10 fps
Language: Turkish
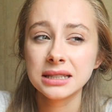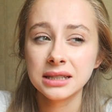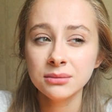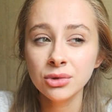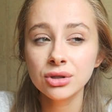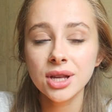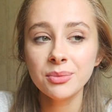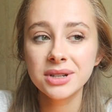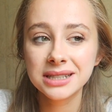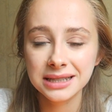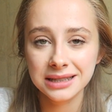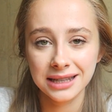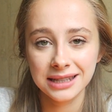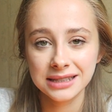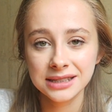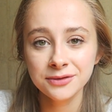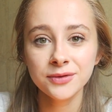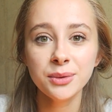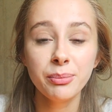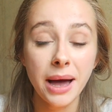yanılmıyorsam 40 ile
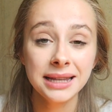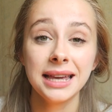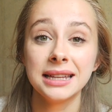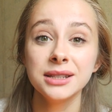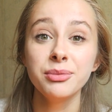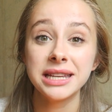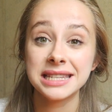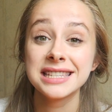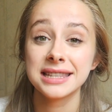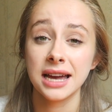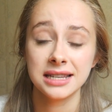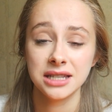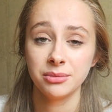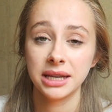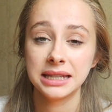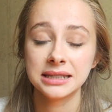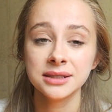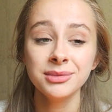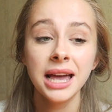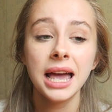girdim ve ben kendi 5. tercihime
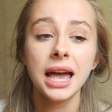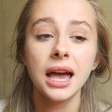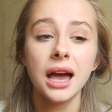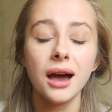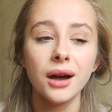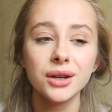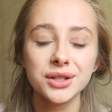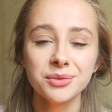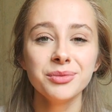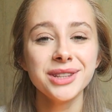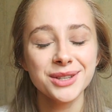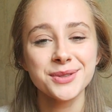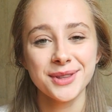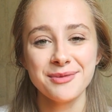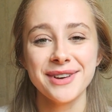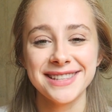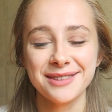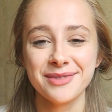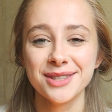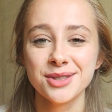girdim. Şimdi bir de şundan
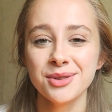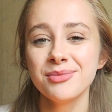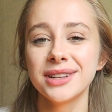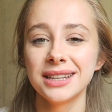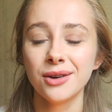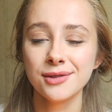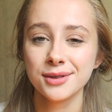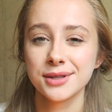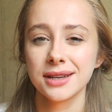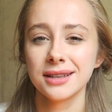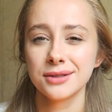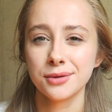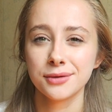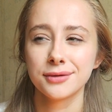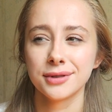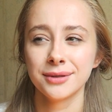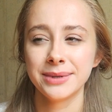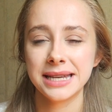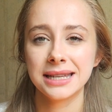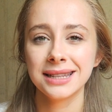bahsetmek istiyorum. Bana oldukça çok e,
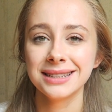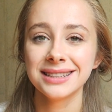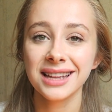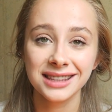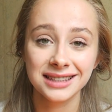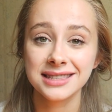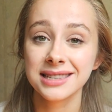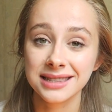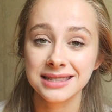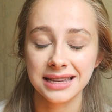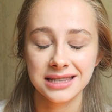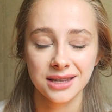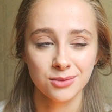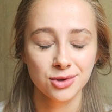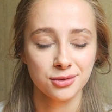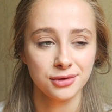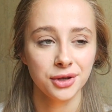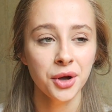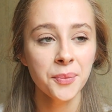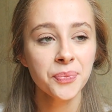bir şekilde neden iktisatı seçtiğim
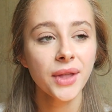soruluyor.